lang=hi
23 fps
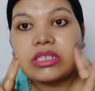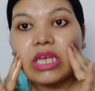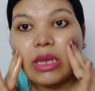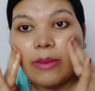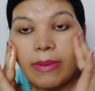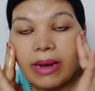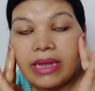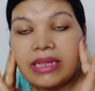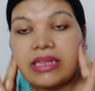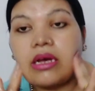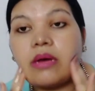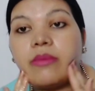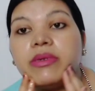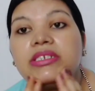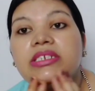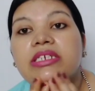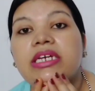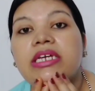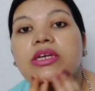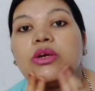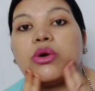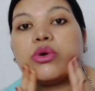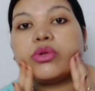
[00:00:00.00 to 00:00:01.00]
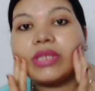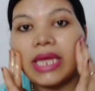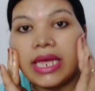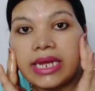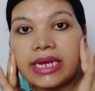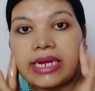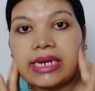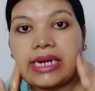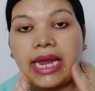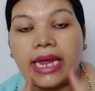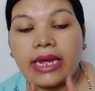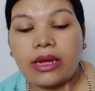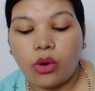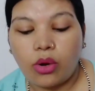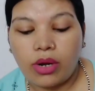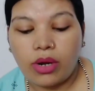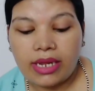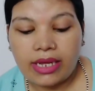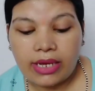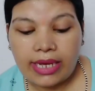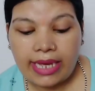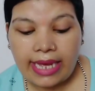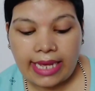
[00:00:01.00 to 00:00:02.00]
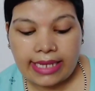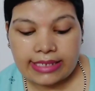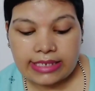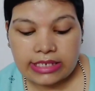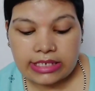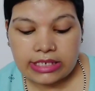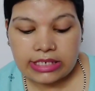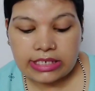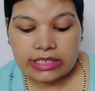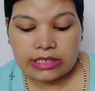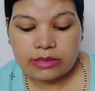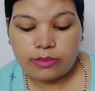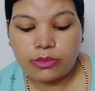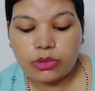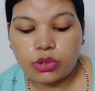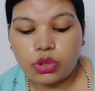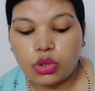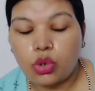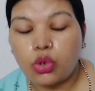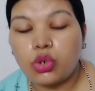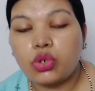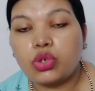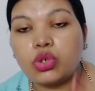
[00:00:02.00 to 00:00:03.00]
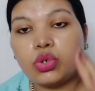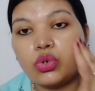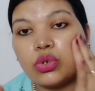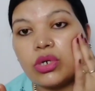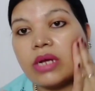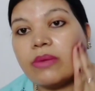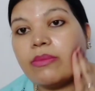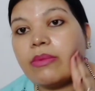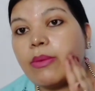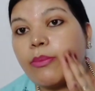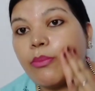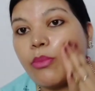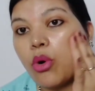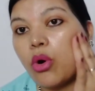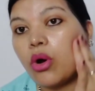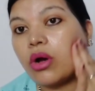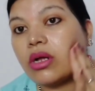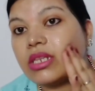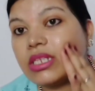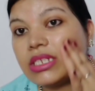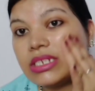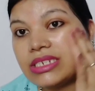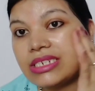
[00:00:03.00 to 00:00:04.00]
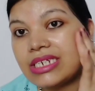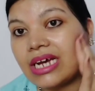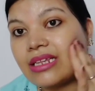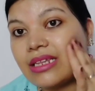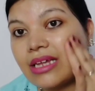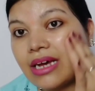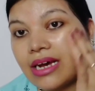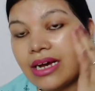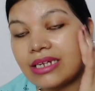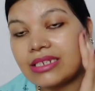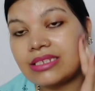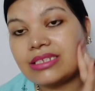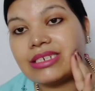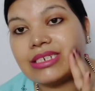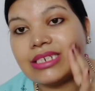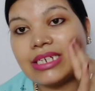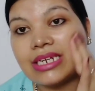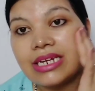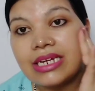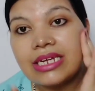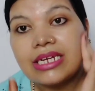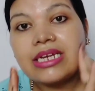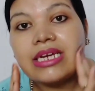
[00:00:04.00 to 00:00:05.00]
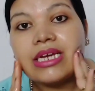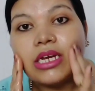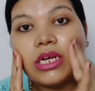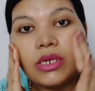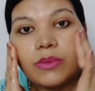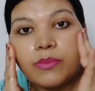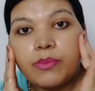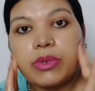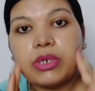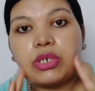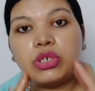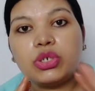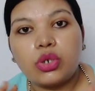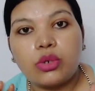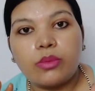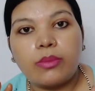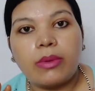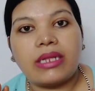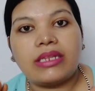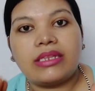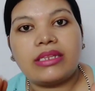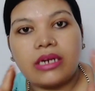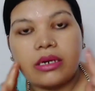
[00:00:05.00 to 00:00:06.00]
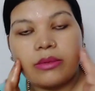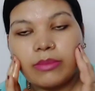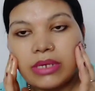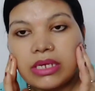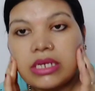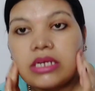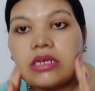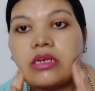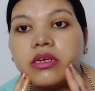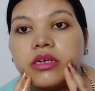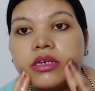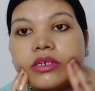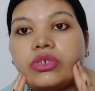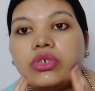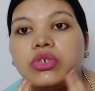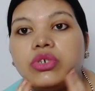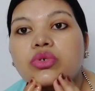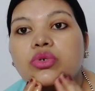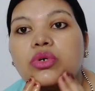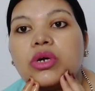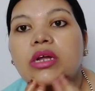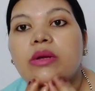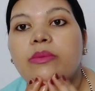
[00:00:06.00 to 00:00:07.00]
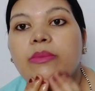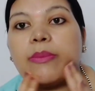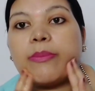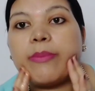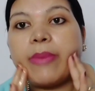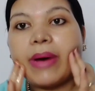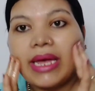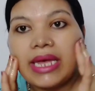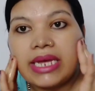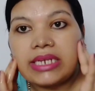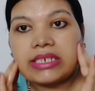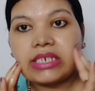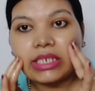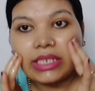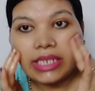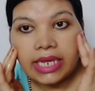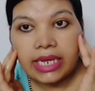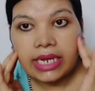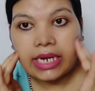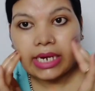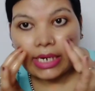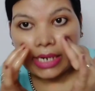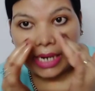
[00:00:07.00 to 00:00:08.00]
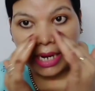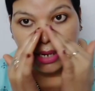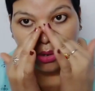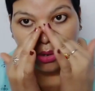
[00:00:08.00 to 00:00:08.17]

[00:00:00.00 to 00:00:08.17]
उसके बाद हमें चाहिए होता है ग्लाइकोलिक एसिड जिसमें जो शुगर में बहुत ही ज़्यादा अच्छे प्रचुर मात्रा में शुगर में पाया जाता है